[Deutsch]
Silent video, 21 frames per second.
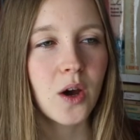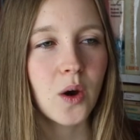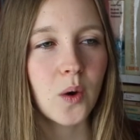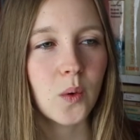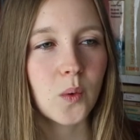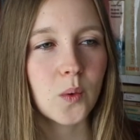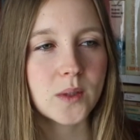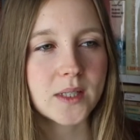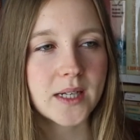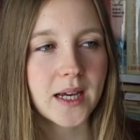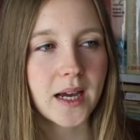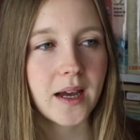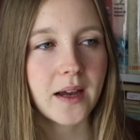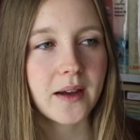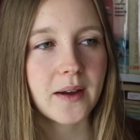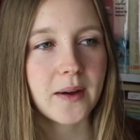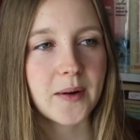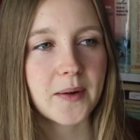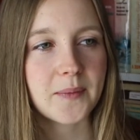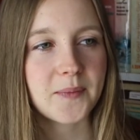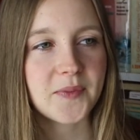
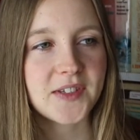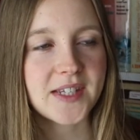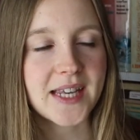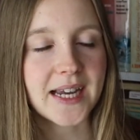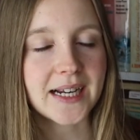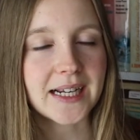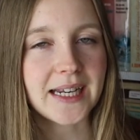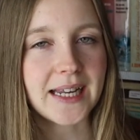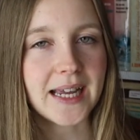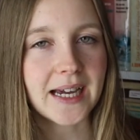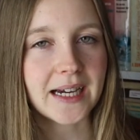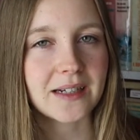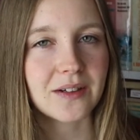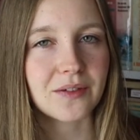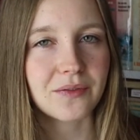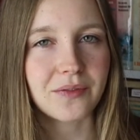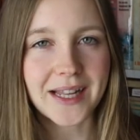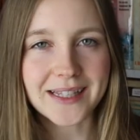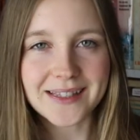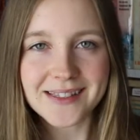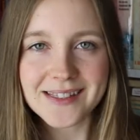Oder ähm, sie erklären
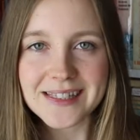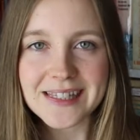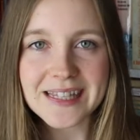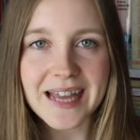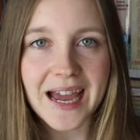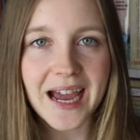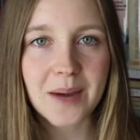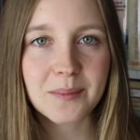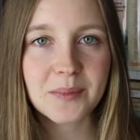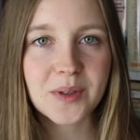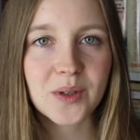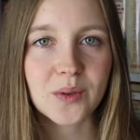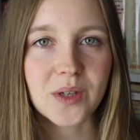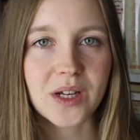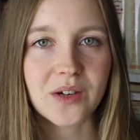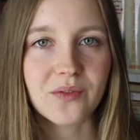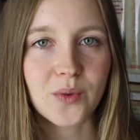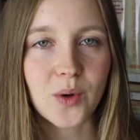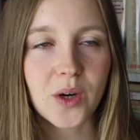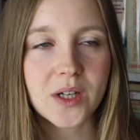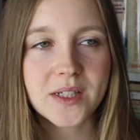Pflanzennamen
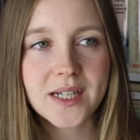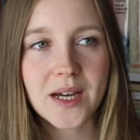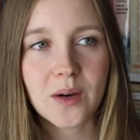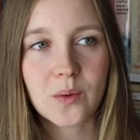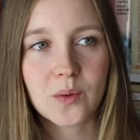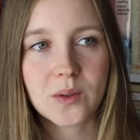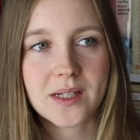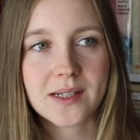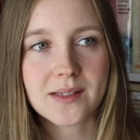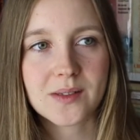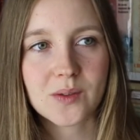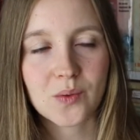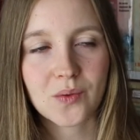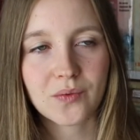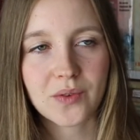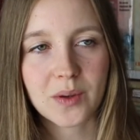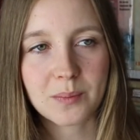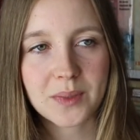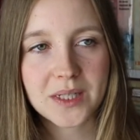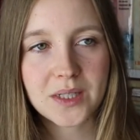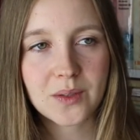oder Wörter oder so
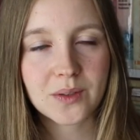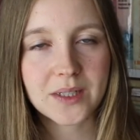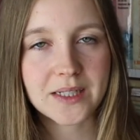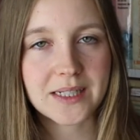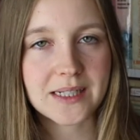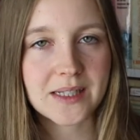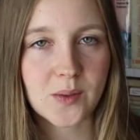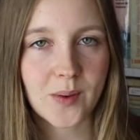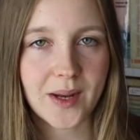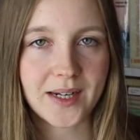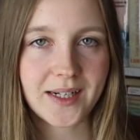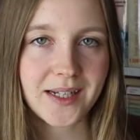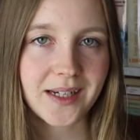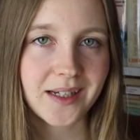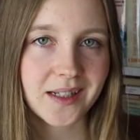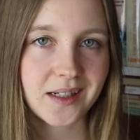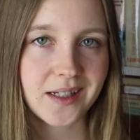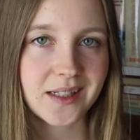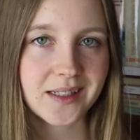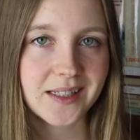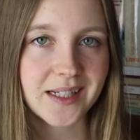Verbindungen, die zu
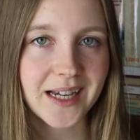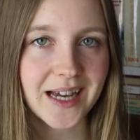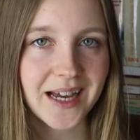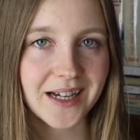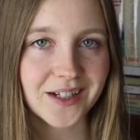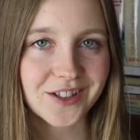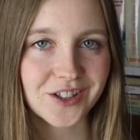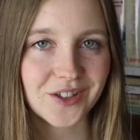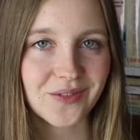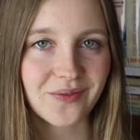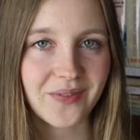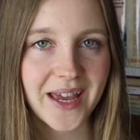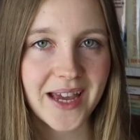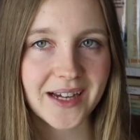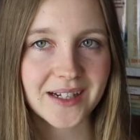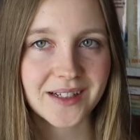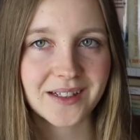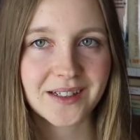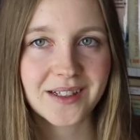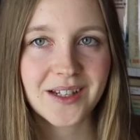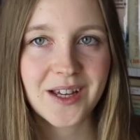anderen literarischen
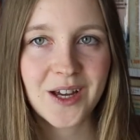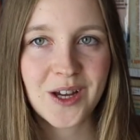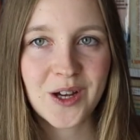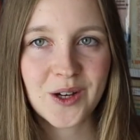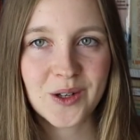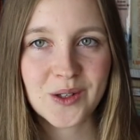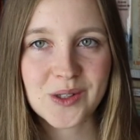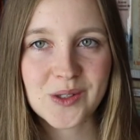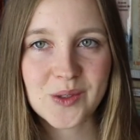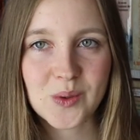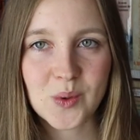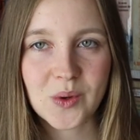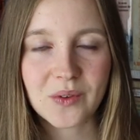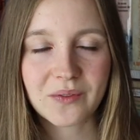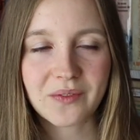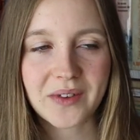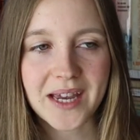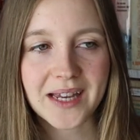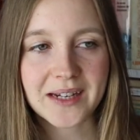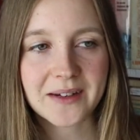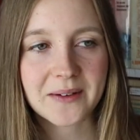Werken
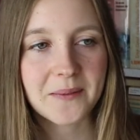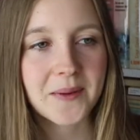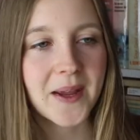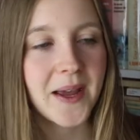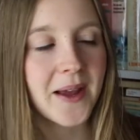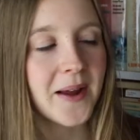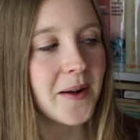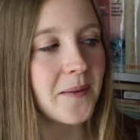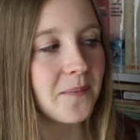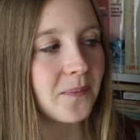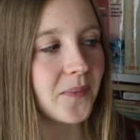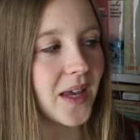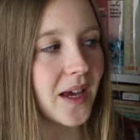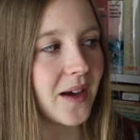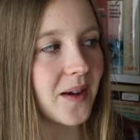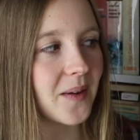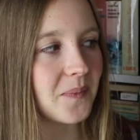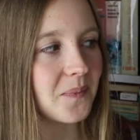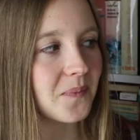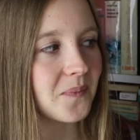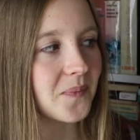gezogen werden.
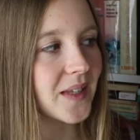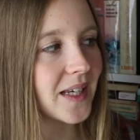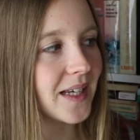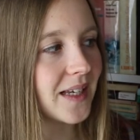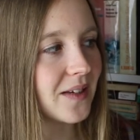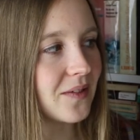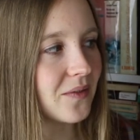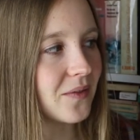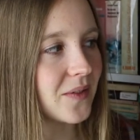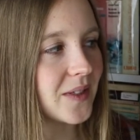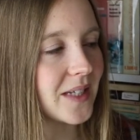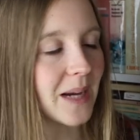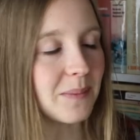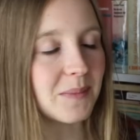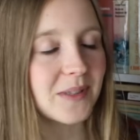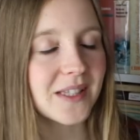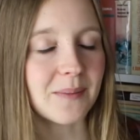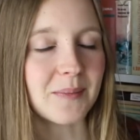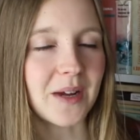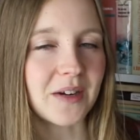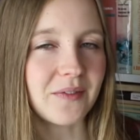Ähm, ich habe
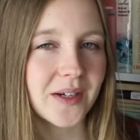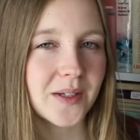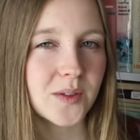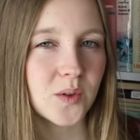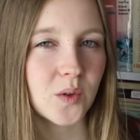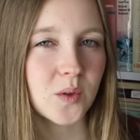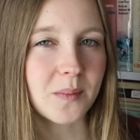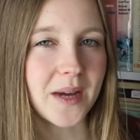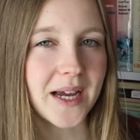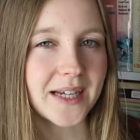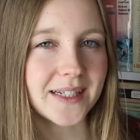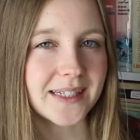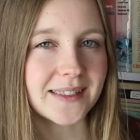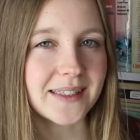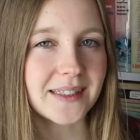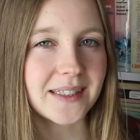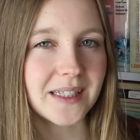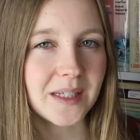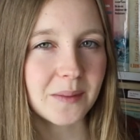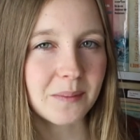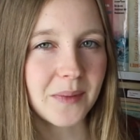es am Anfang so gemacht, dass
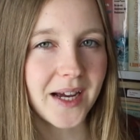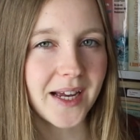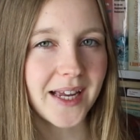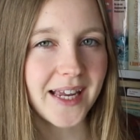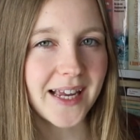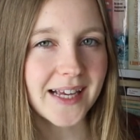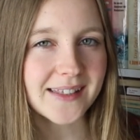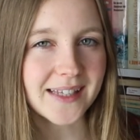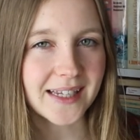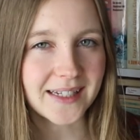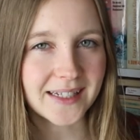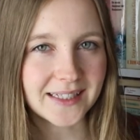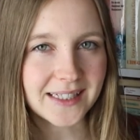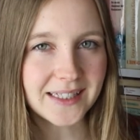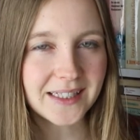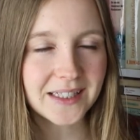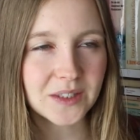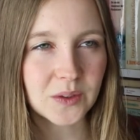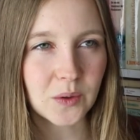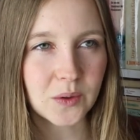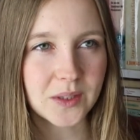ich immer erst ein
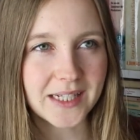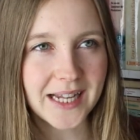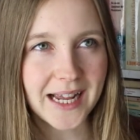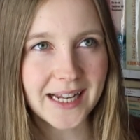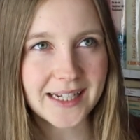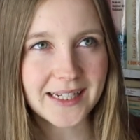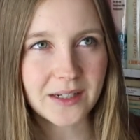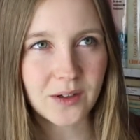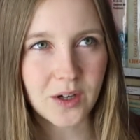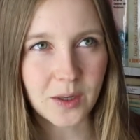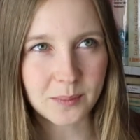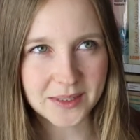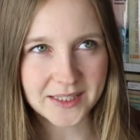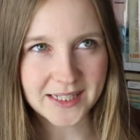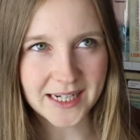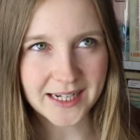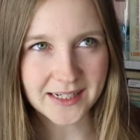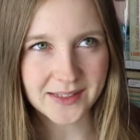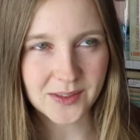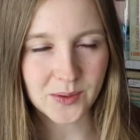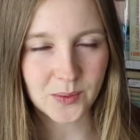Gedicht und dann den
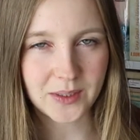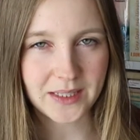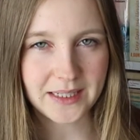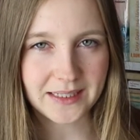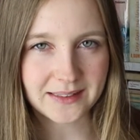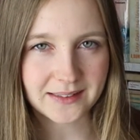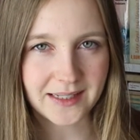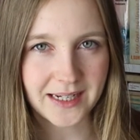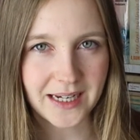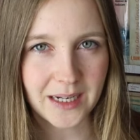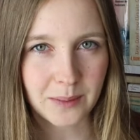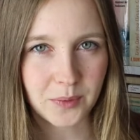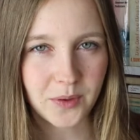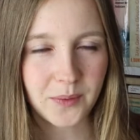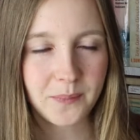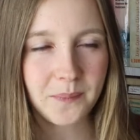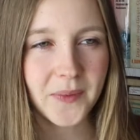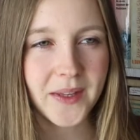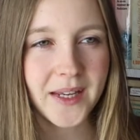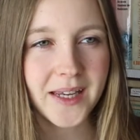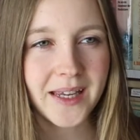Kommentar dazu gelesen
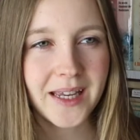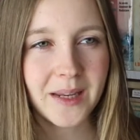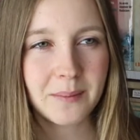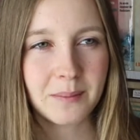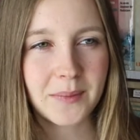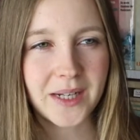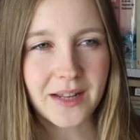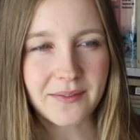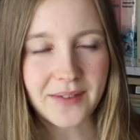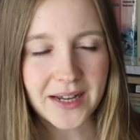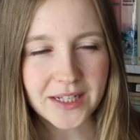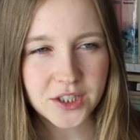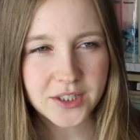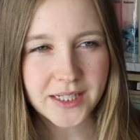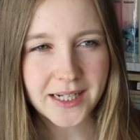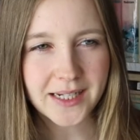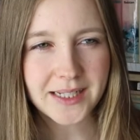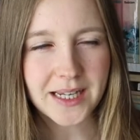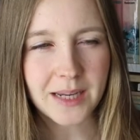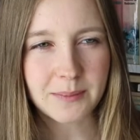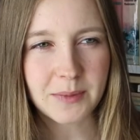habe. Mittlerweile
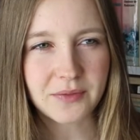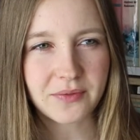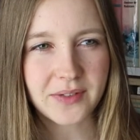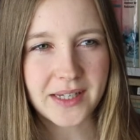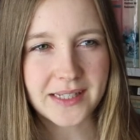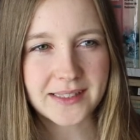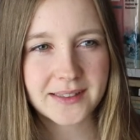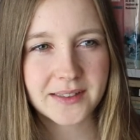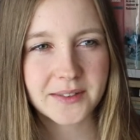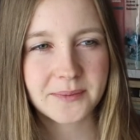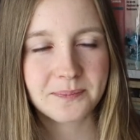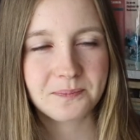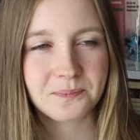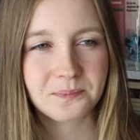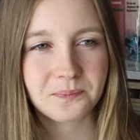stelle ich aber fest,